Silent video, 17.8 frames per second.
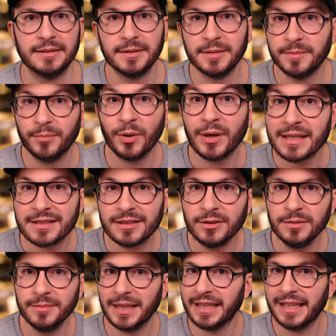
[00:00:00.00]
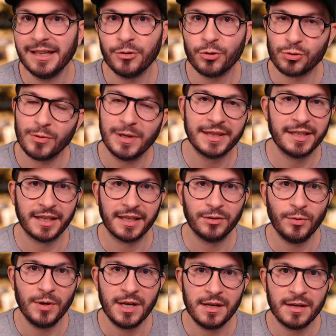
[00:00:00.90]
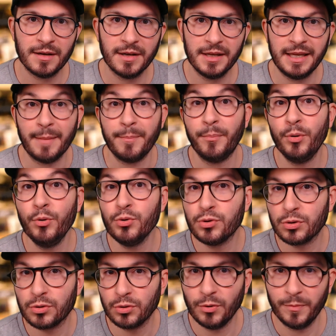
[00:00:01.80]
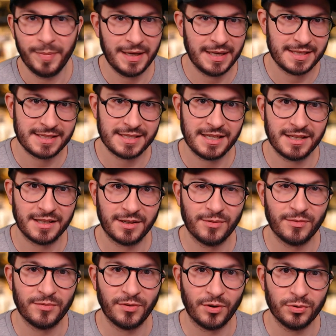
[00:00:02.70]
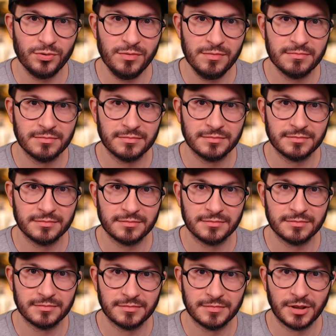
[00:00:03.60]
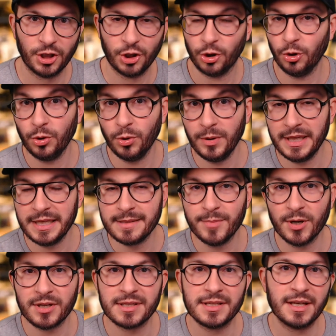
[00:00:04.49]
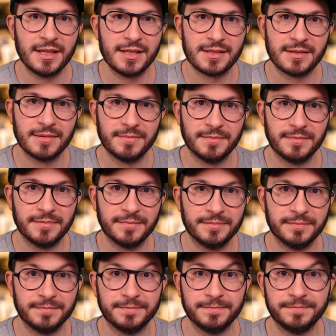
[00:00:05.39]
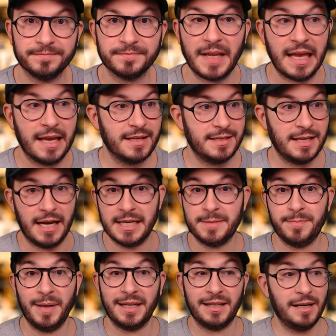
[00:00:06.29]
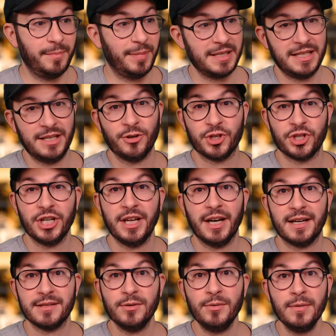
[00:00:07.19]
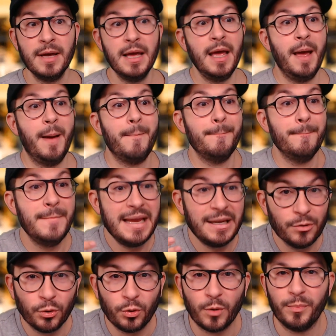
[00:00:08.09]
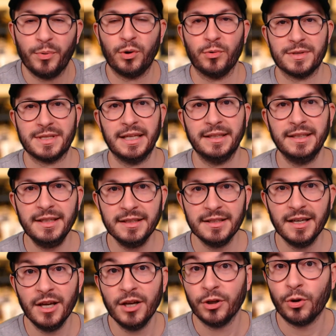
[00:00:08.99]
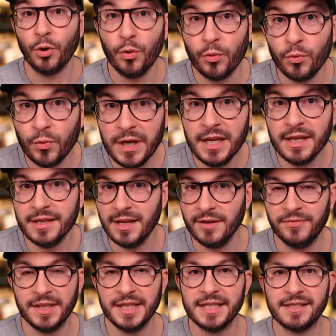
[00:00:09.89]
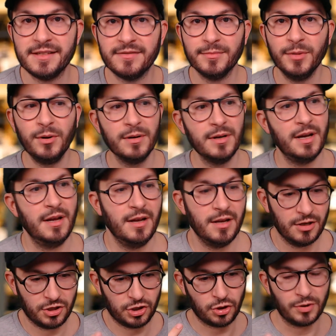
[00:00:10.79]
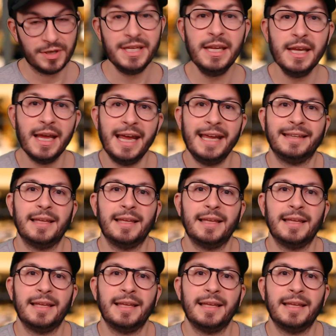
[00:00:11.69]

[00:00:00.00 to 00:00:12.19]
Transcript: pour l'instant, bah, quel que soit le territoire, il y a plus de PS5 vendus que de Xbox Series. Ça respecte la précédente génération, mais donc on peut constater que oui, définitivement, Sony était